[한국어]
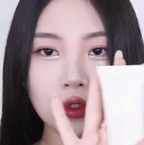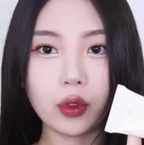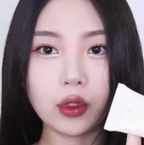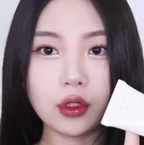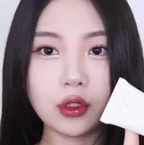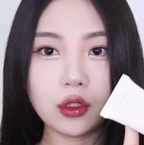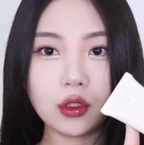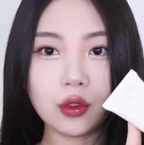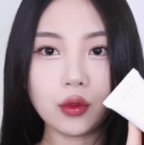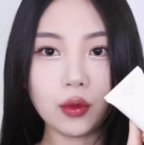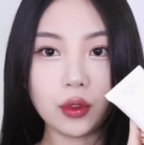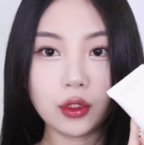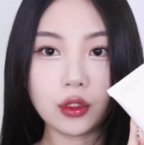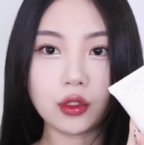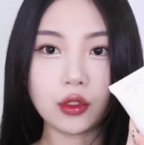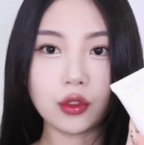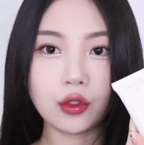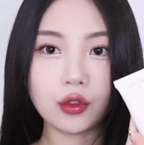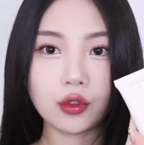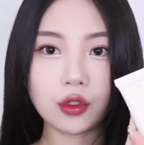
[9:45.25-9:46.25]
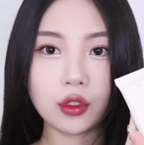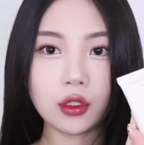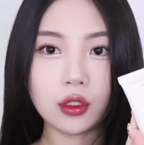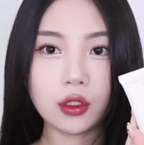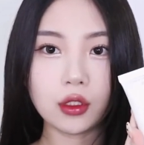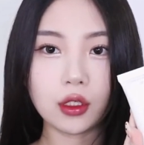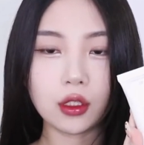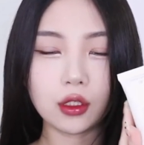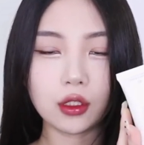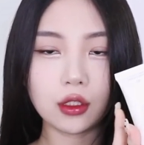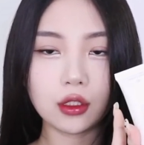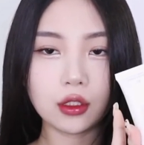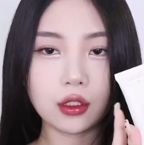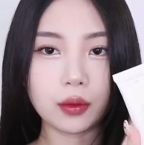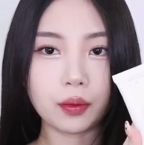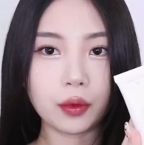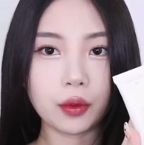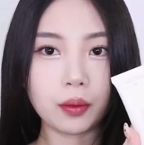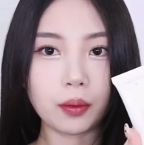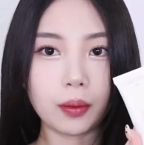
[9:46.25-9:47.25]
완전 완전 추천드리는
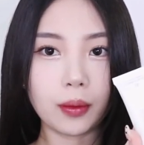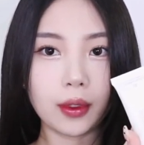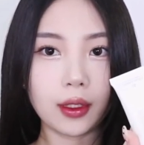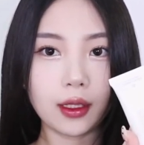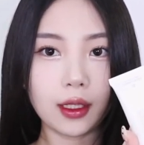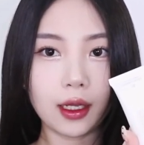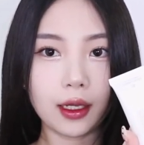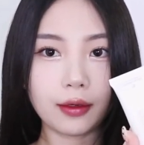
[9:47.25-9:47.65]
제품입니다.